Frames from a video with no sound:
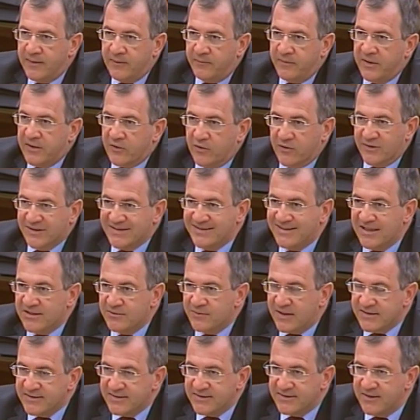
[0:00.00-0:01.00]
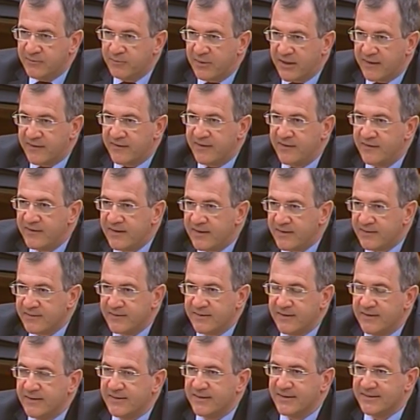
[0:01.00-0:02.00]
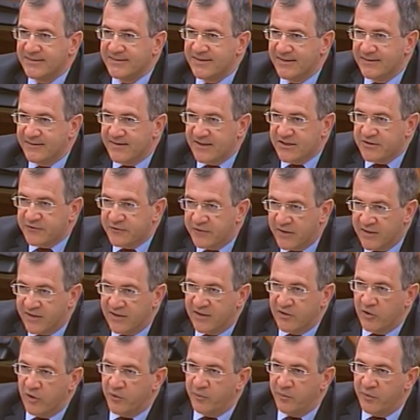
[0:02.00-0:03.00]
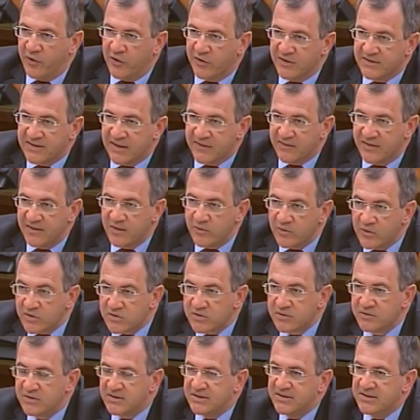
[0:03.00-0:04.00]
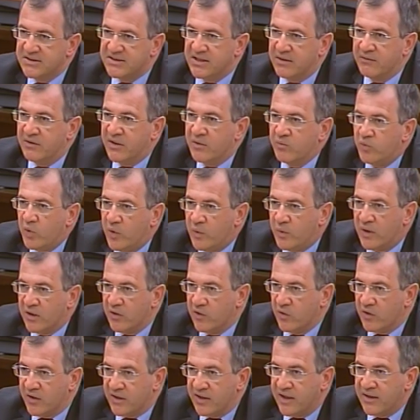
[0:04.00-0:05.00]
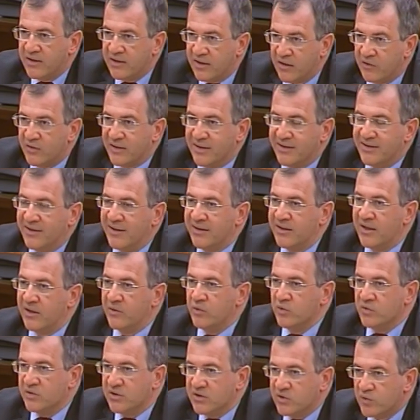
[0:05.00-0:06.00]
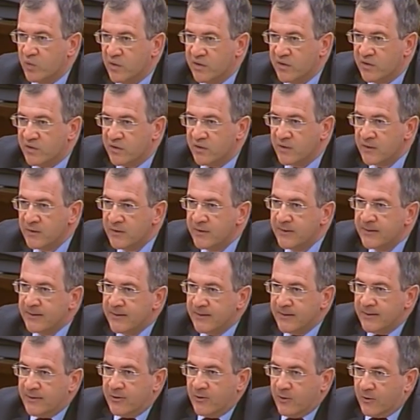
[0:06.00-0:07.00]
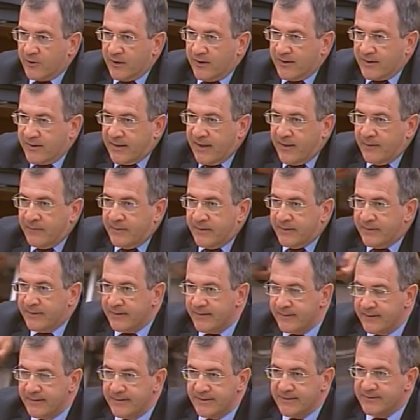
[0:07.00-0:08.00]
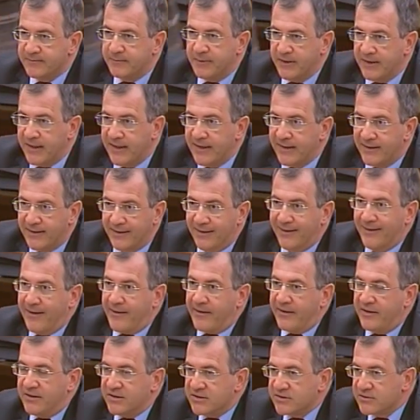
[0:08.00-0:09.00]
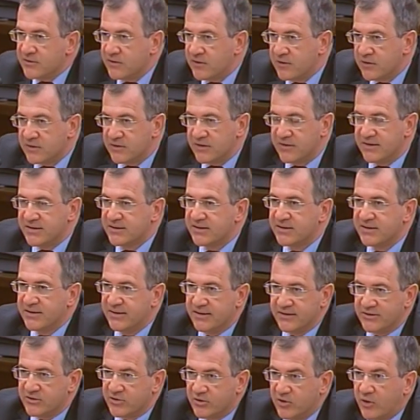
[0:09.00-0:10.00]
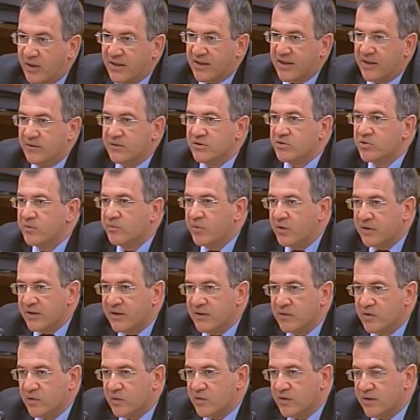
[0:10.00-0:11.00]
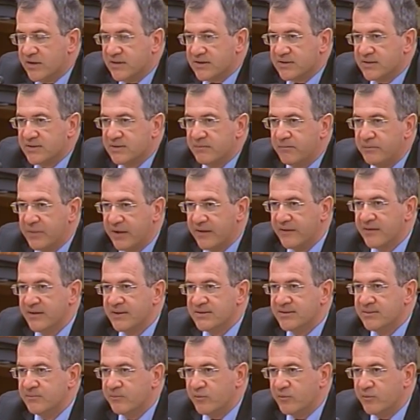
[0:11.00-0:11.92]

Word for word: Bien, con estas bases de partida en que se transfieren los peores activos sin saber muy bien lo que hay, aunque tengan un descuento, lo que cabe esperar, el riesgo, es que eso acabe suponiendo unas pérdidas